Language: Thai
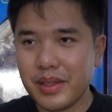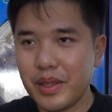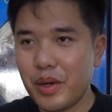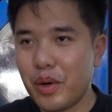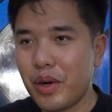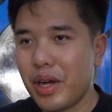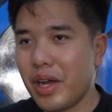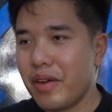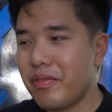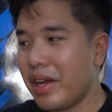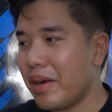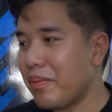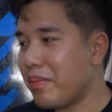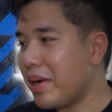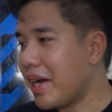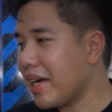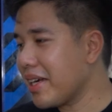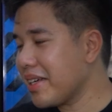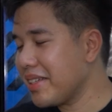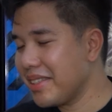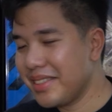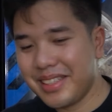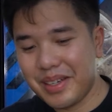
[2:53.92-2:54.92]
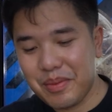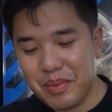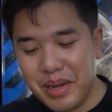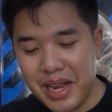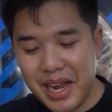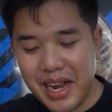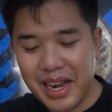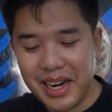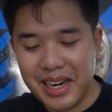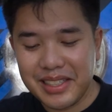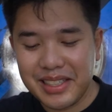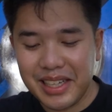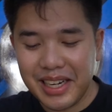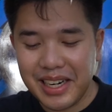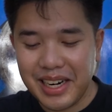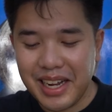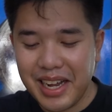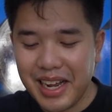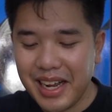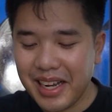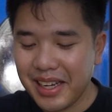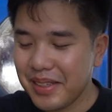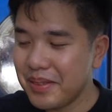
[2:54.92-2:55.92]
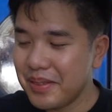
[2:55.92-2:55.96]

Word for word: โอเคแฟดแบ็กน้ำยากระดิ่งในหน้า